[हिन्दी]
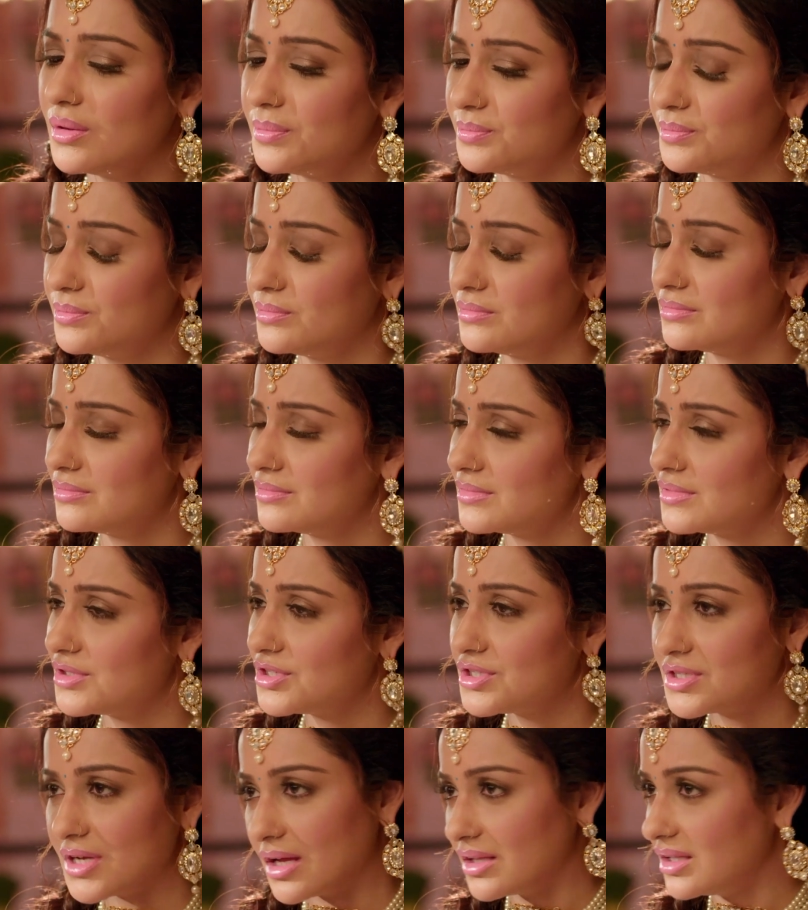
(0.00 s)
और
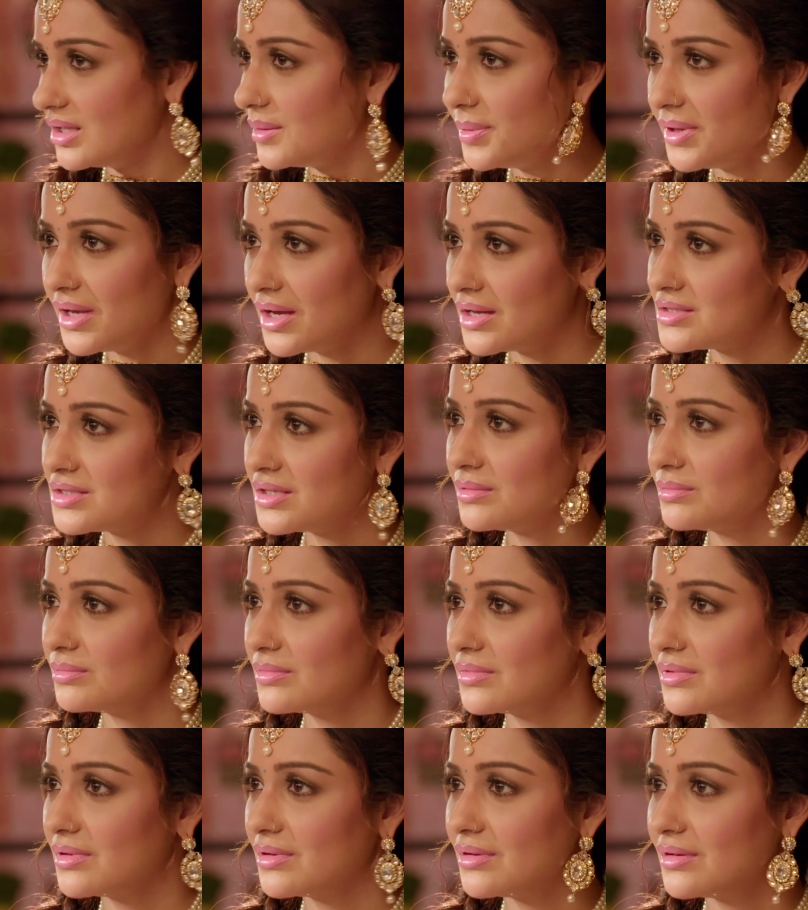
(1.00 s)
शादी भी आज ही
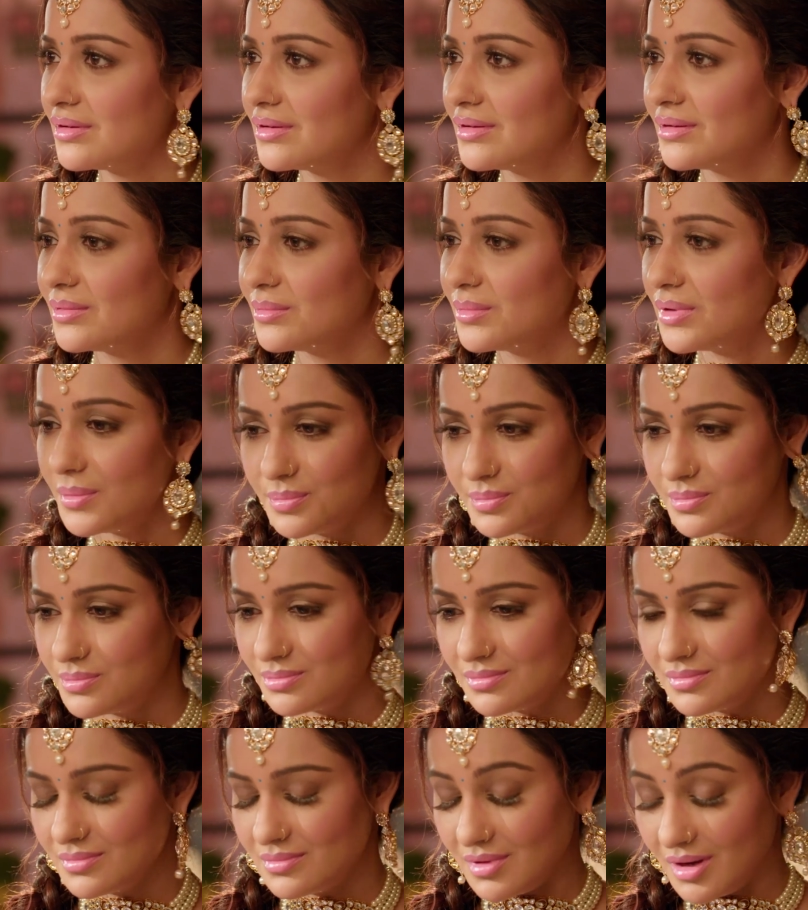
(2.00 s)

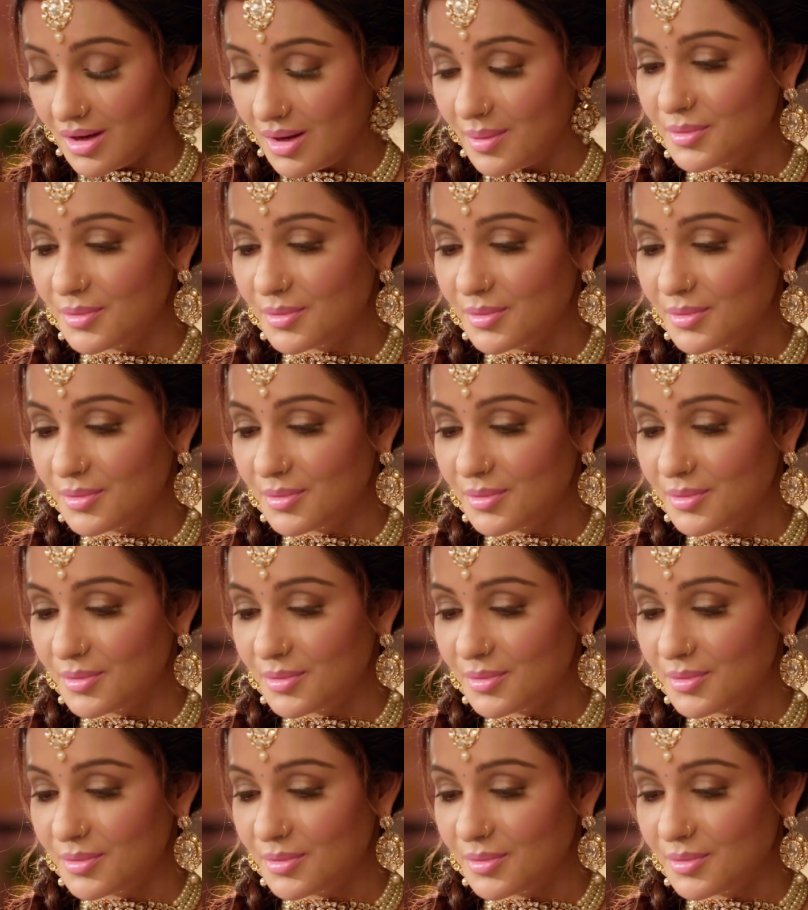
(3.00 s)
मतलब